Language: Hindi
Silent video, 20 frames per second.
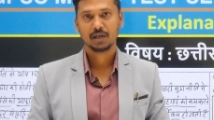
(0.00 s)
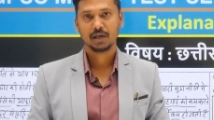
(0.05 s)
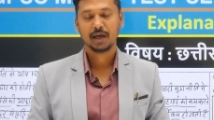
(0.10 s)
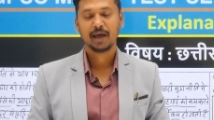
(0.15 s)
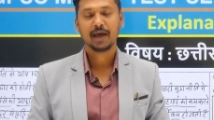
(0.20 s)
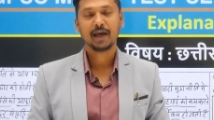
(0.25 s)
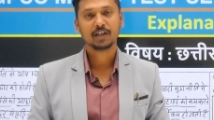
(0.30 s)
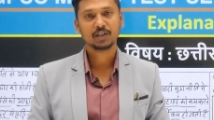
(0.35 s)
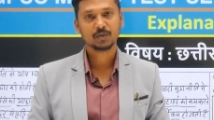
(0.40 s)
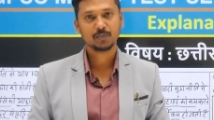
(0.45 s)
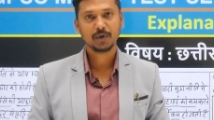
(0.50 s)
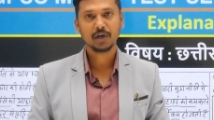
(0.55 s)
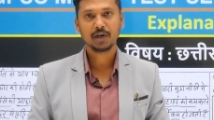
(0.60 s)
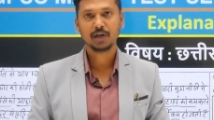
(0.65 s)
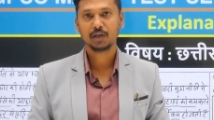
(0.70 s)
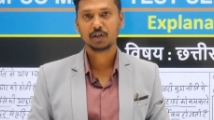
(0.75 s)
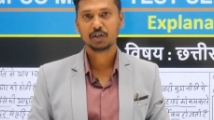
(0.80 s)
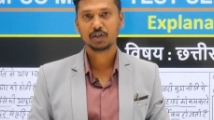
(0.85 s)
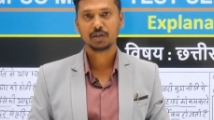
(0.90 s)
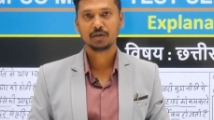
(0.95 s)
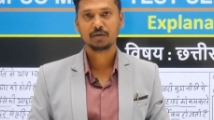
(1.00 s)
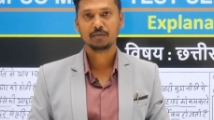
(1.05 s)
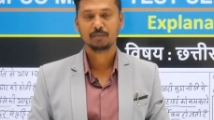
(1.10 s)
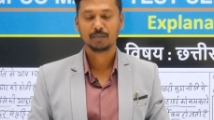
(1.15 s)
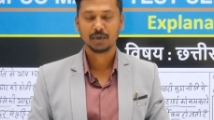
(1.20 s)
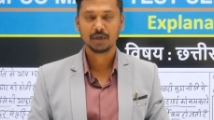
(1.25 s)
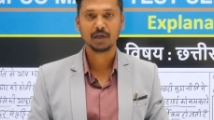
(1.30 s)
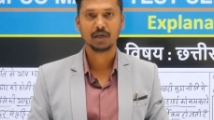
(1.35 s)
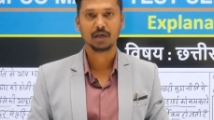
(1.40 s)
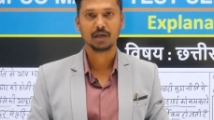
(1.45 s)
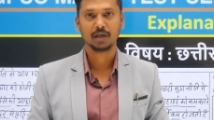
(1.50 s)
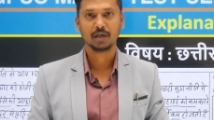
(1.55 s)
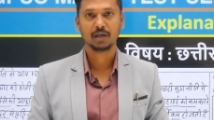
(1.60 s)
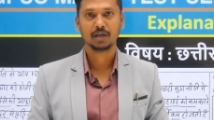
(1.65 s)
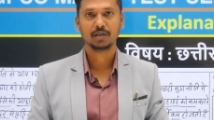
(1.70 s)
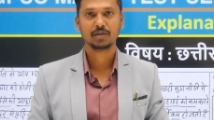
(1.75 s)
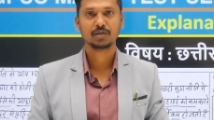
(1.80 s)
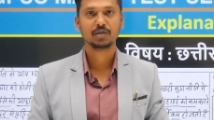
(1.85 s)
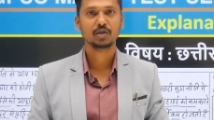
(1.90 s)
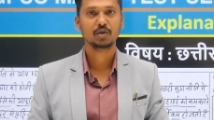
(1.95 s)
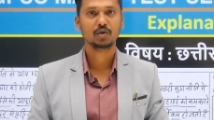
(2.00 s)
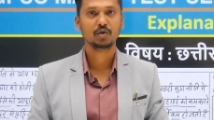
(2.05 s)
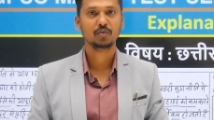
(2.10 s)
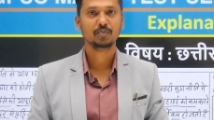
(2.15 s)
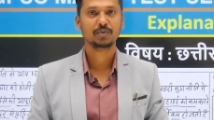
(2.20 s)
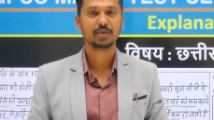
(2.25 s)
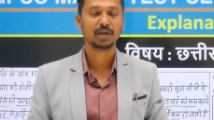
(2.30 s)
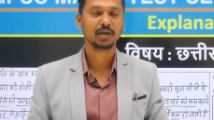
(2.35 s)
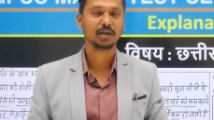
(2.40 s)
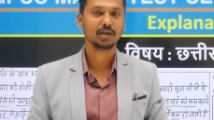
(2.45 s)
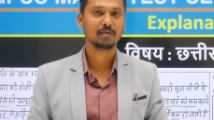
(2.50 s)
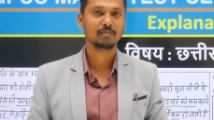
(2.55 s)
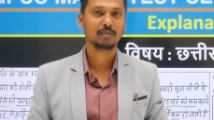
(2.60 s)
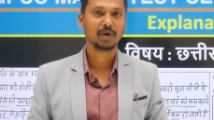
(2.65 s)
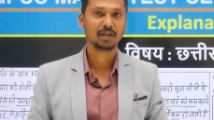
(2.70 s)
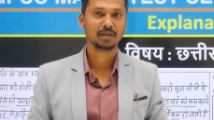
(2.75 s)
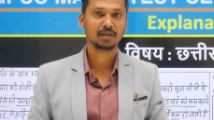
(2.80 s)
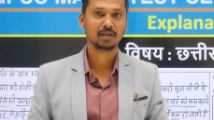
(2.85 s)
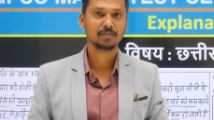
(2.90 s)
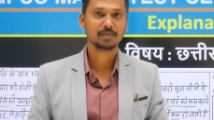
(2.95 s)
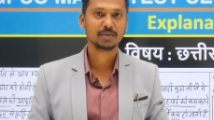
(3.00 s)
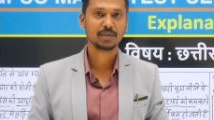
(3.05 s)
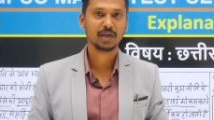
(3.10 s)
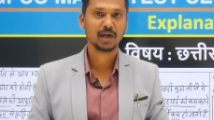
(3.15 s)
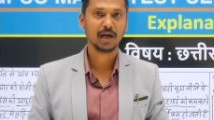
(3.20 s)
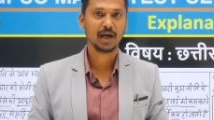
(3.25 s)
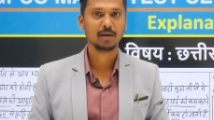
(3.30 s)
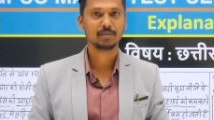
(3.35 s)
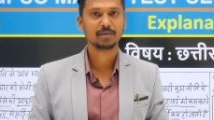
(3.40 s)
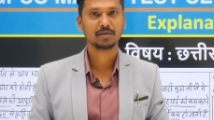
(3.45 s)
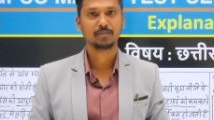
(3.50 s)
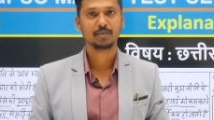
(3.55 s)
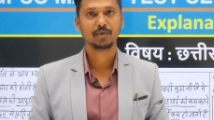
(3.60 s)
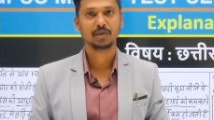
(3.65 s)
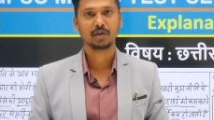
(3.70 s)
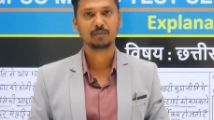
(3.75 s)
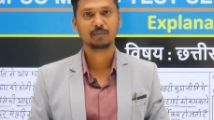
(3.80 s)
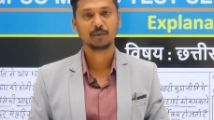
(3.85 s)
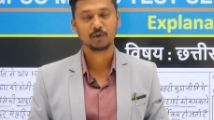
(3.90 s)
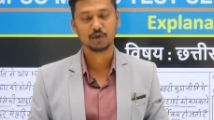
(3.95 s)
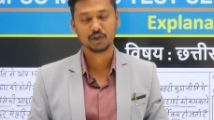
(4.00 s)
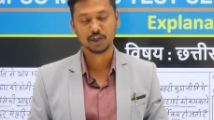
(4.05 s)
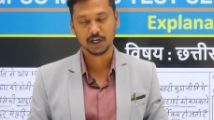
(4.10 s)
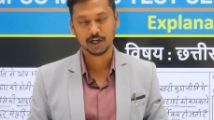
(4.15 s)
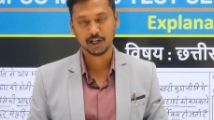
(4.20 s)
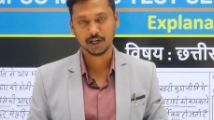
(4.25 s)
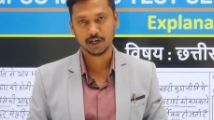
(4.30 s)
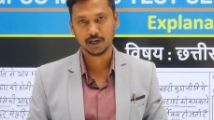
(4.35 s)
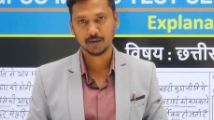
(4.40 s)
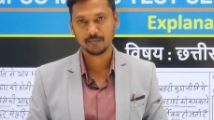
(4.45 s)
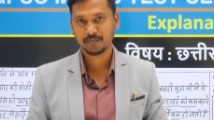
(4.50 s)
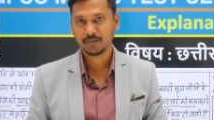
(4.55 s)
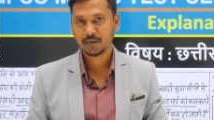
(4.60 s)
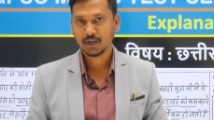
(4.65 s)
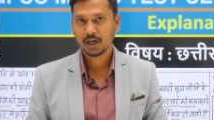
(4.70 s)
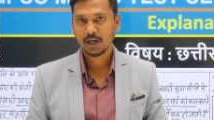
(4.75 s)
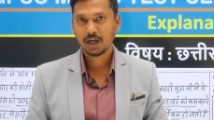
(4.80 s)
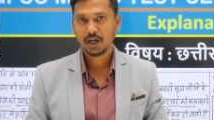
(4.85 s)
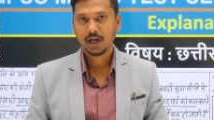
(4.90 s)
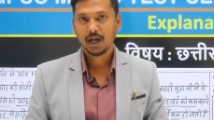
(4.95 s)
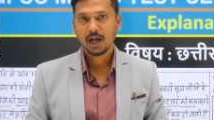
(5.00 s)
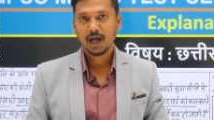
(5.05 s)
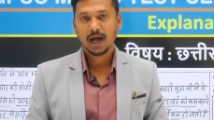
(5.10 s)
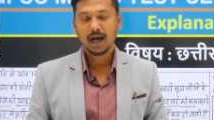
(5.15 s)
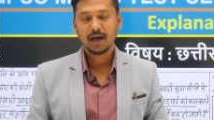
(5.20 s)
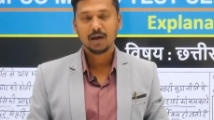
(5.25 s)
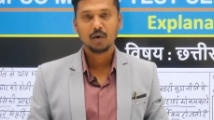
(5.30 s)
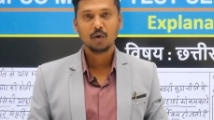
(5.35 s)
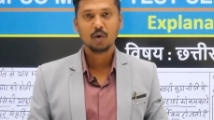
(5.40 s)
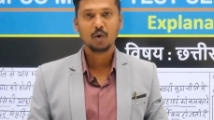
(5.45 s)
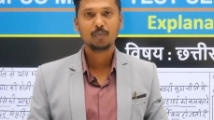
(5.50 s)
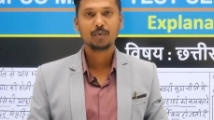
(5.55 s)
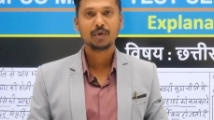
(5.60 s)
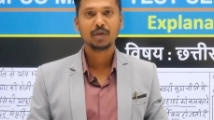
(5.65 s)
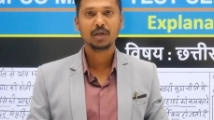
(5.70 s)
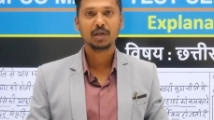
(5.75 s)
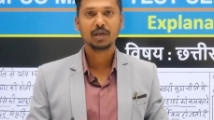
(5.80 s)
एक्सप्लेनेशन भी इस यूट्यूब चैनल के माध्यम से आप सभी तक पहुंचा रहे हैं आई होप कि